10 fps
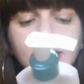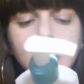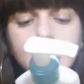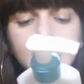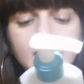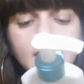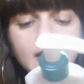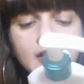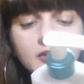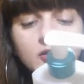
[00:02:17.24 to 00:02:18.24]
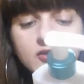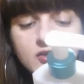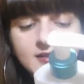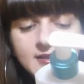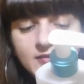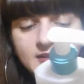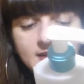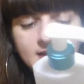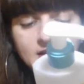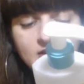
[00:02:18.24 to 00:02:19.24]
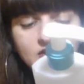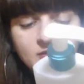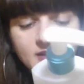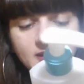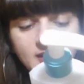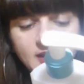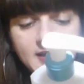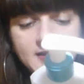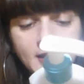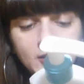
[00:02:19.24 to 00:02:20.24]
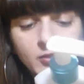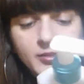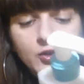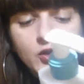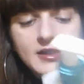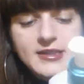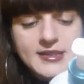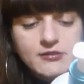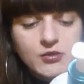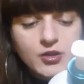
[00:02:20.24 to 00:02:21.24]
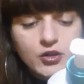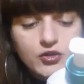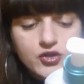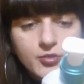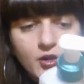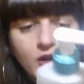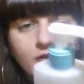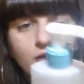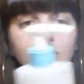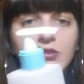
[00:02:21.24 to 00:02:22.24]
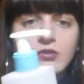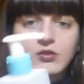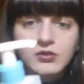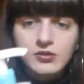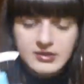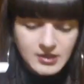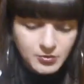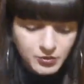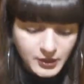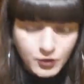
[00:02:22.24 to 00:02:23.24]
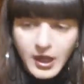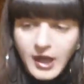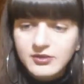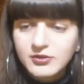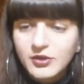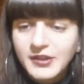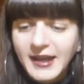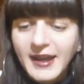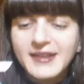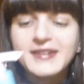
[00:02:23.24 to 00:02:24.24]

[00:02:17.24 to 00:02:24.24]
e non so se vedrete l'inci perché è scritto piccolissimo però io ci provo sta pure colando, ok?